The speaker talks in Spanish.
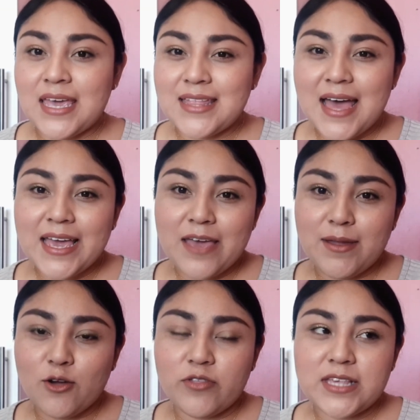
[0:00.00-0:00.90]
que nada que
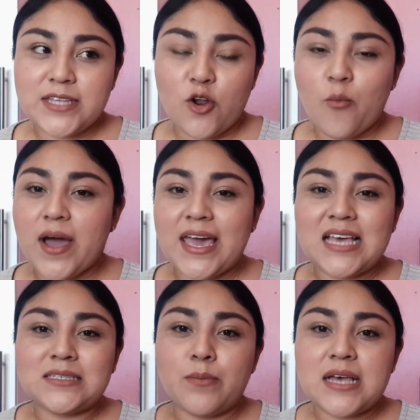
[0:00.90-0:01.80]
ver con este aroma
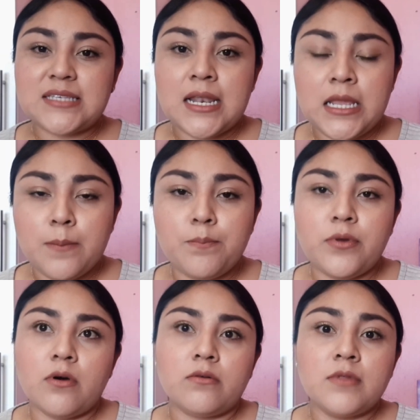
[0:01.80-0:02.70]
que es más
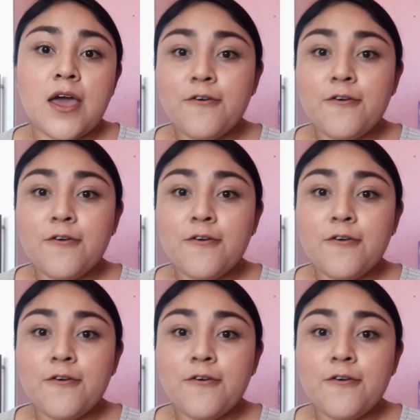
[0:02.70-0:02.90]
limpio,